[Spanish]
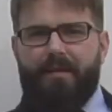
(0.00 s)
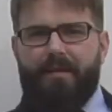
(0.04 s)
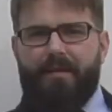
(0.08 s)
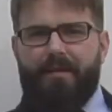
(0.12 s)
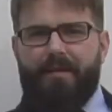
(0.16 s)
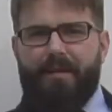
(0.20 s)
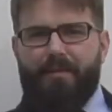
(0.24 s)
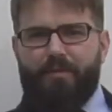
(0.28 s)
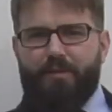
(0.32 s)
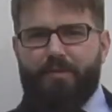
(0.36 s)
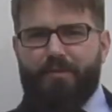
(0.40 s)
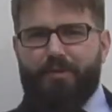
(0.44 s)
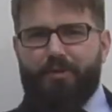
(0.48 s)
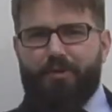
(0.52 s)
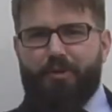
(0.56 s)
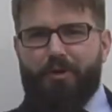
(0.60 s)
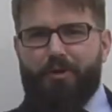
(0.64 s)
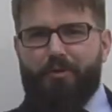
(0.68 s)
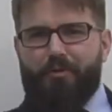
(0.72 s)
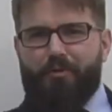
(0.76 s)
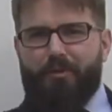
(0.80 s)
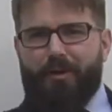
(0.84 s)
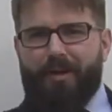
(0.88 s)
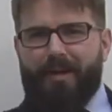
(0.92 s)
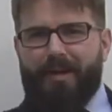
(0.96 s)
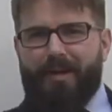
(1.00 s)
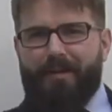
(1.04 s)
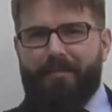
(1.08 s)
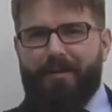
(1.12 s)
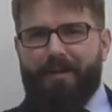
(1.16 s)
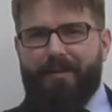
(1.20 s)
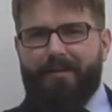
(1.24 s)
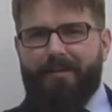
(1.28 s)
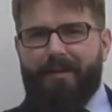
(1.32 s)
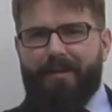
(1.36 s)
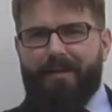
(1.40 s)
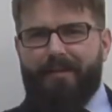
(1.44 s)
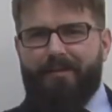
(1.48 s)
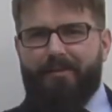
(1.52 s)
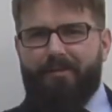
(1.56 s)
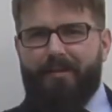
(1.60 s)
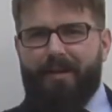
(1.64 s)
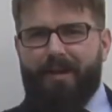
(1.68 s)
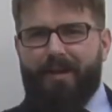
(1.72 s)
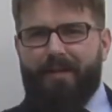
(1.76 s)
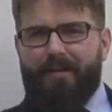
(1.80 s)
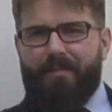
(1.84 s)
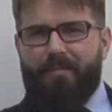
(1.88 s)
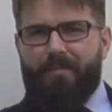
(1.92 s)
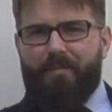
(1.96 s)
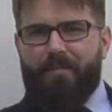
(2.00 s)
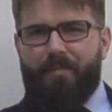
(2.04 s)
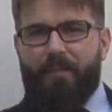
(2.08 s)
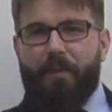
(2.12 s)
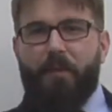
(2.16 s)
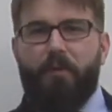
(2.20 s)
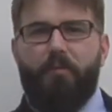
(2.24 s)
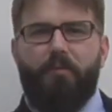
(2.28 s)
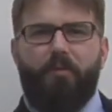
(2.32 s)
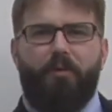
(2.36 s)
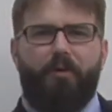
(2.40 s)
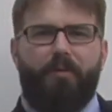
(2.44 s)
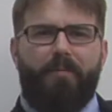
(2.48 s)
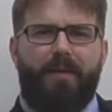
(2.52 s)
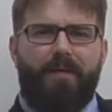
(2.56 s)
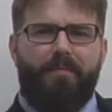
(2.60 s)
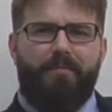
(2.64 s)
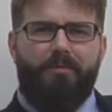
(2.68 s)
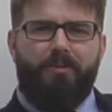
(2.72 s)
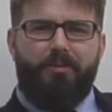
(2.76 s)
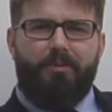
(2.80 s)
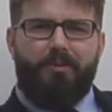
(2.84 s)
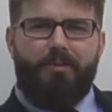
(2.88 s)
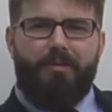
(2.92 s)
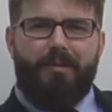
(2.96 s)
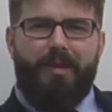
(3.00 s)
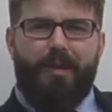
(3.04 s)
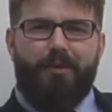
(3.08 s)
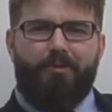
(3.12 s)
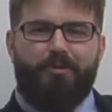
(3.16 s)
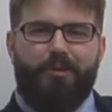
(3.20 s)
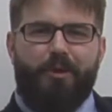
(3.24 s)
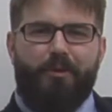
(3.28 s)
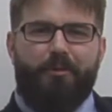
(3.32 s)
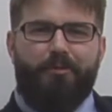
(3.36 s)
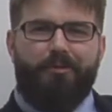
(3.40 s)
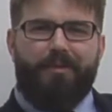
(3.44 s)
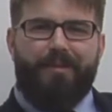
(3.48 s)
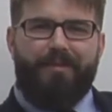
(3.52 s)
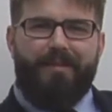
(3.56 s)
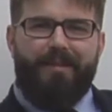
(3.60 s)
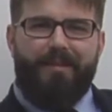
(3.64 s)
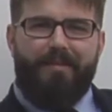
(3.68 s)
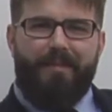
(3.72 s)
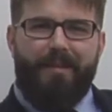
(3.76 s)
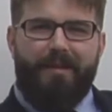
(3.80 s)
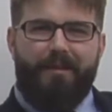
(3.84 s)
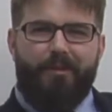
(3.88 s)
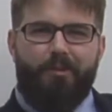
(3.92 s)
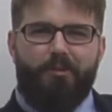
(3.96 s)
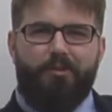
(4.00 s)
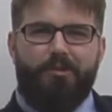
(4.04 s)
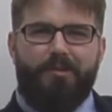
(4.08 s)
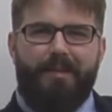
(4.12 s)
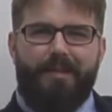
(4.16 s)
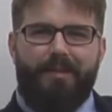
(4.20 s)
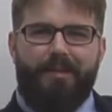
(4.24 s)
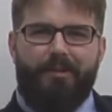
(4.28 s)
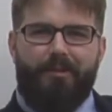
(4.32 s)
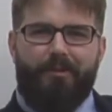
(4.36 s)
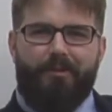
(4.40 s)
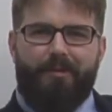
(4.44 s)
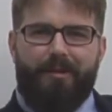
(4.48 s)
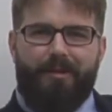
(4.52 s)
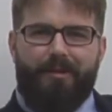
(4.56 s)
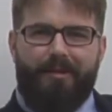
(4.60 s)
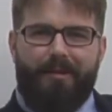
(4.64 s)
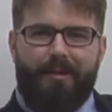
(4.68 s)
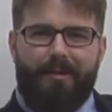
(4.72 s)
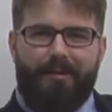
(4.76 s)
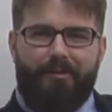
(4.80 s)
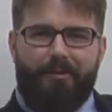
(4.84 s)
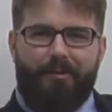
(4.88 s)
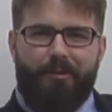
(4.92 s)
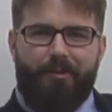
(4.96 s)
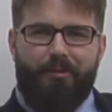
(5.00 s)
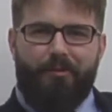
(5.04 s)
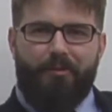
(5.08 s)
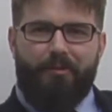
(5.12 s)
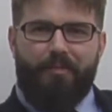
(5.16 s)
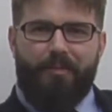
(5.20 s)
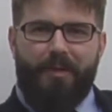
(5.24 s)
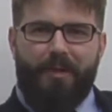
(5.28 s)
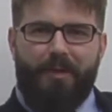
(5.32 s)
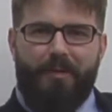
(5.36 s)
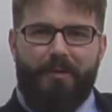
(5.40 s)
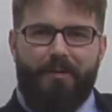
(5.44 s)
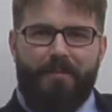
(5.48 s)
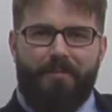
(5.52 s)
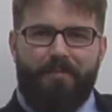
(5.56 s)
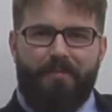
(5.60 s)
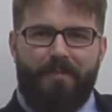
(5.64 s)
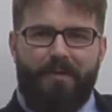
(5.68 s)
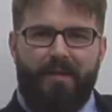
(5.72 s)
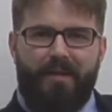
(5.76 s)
Ya hemos visto que ocurría a nivel internacional, pero volvamos a los acontecimientos dentro del territorio europeo.